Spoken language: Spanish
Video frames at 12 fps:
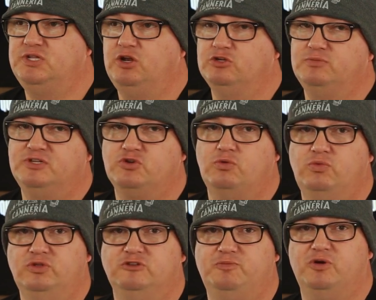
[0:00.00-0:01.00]
estilos más
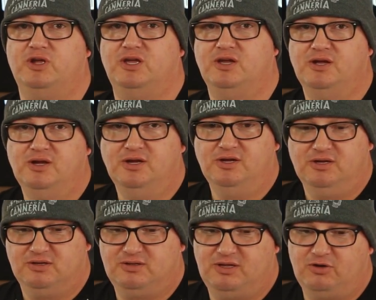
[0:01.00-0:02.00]
comunes porque,
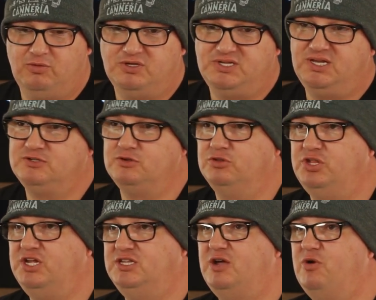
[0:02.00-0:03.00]
como les dije, son
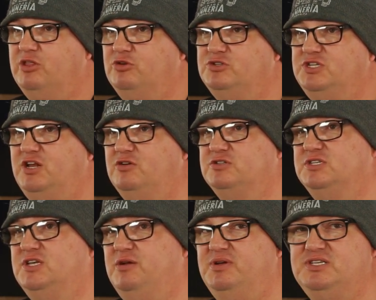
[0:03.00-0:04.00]
34 estilos
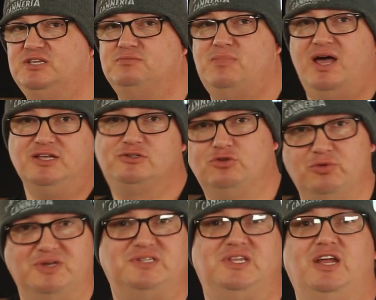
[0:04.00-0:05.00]
de cervezas más
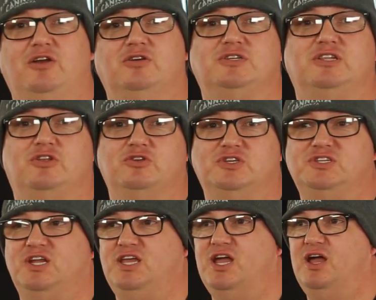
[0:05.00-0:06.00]
subestilos, entonces
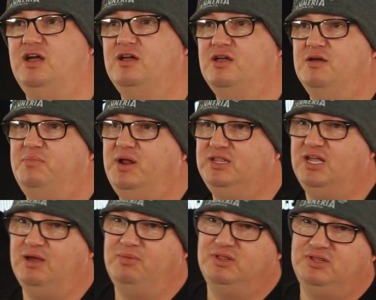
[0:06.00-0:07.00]
sería
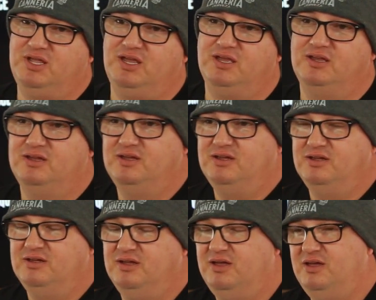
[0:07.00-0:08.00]
prácticamente,
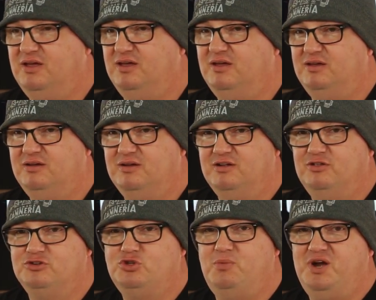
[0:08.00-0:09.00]
eh,
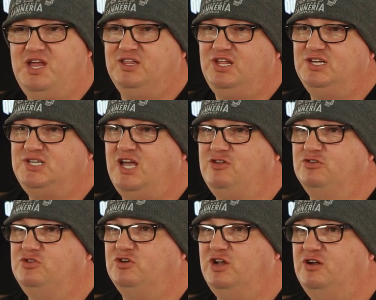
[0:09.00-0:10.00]
nos tomaría tres
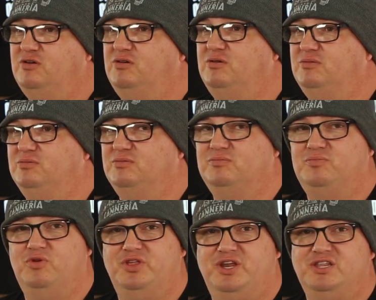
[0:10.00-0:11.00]
años, yo creo,
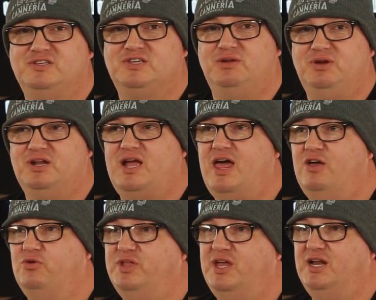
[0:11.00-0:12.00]
poder describir
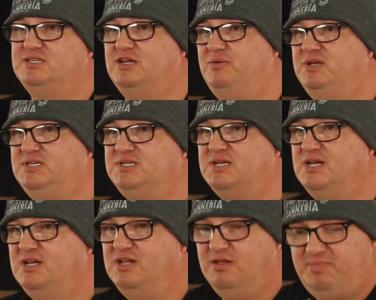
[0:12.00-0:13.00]
cada una de las cervezas,
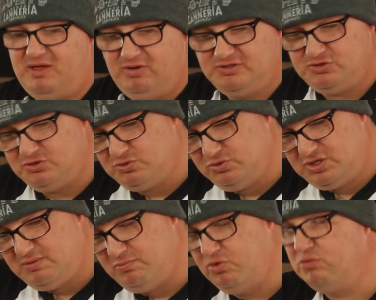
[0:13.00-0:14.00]
pero esto es un
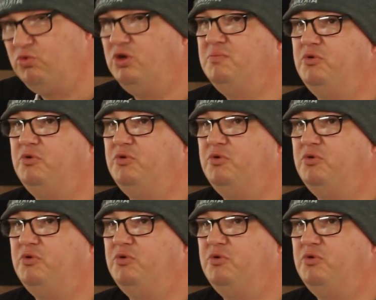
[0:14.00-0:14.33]
tip muy, muy